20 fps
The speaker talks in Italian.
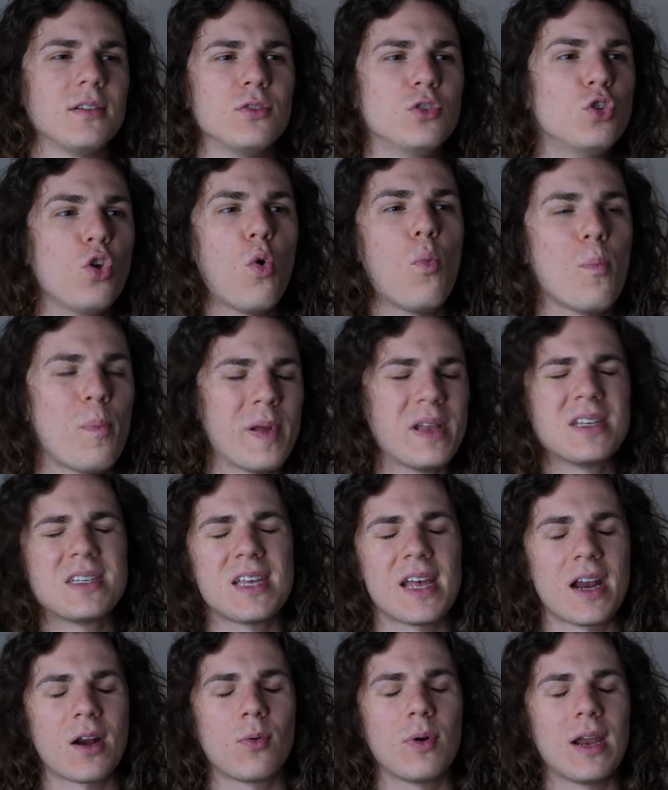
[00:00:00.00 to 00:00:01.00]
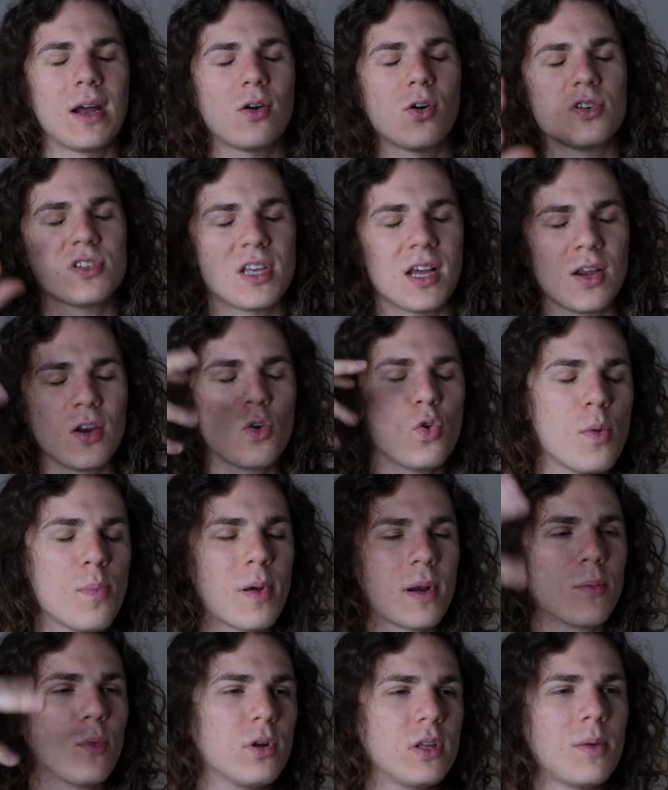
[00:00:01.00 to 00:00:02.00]
non pensare a quella cosa, lui
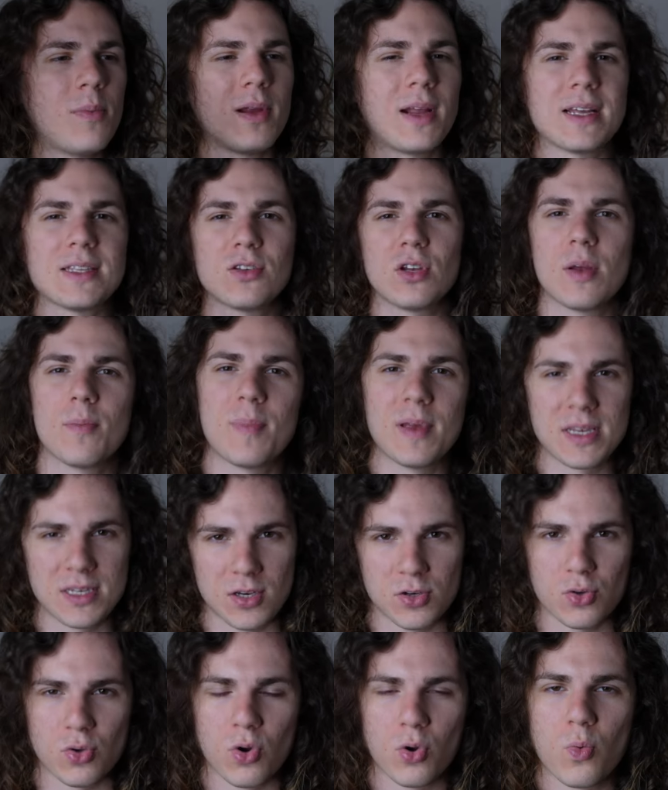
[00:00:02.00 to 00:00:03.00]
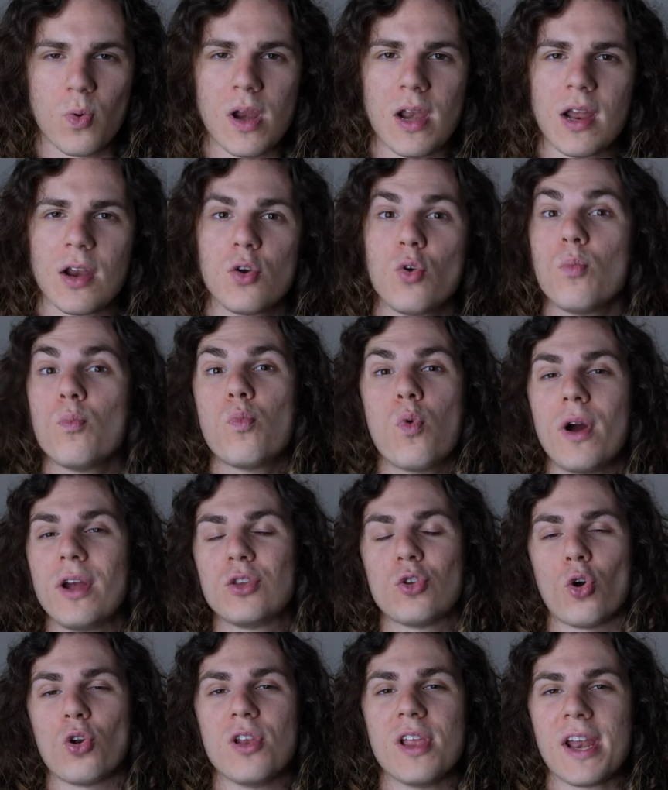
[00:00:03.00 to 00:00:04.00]
per moltiplicazione pensa solo a quella, non puoi
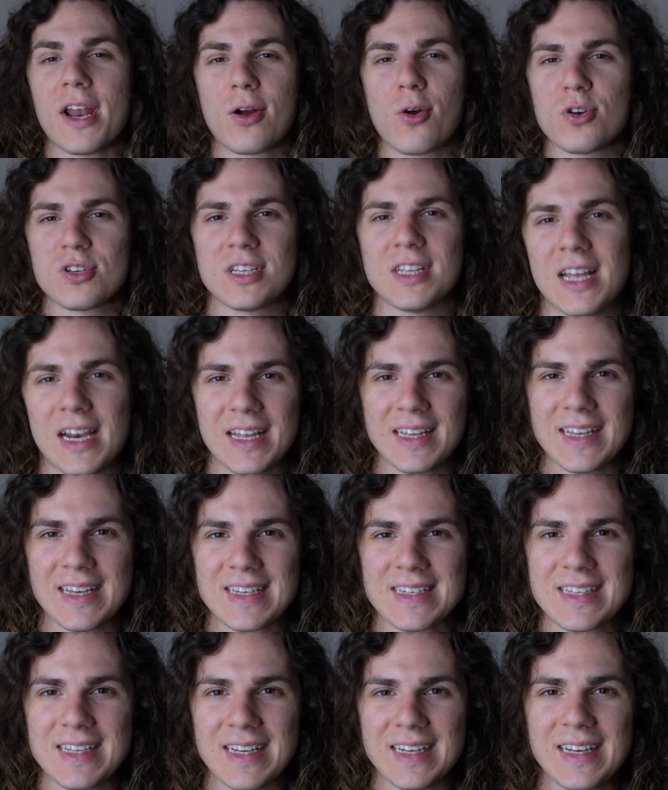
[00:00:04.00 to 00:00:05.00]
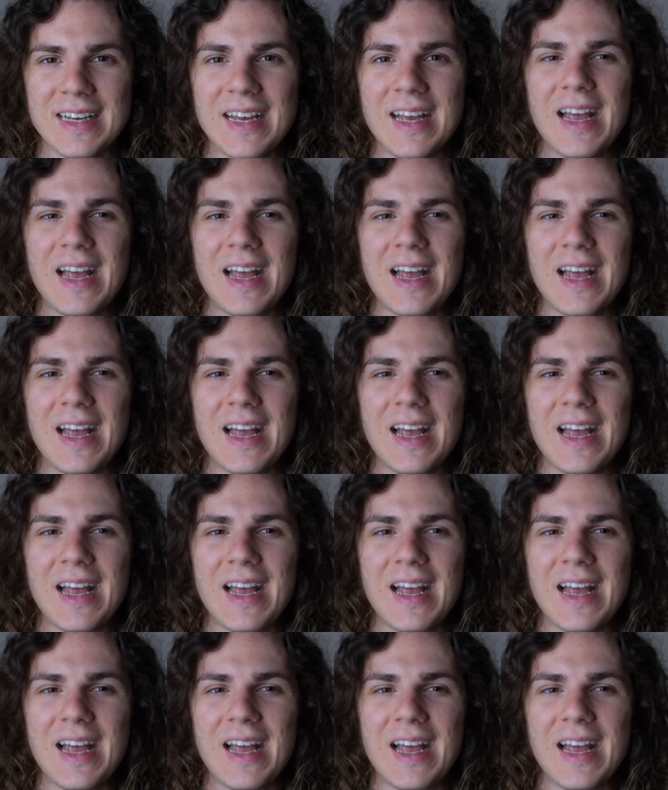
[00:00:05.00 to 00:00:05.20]
togliere cose dalla testa.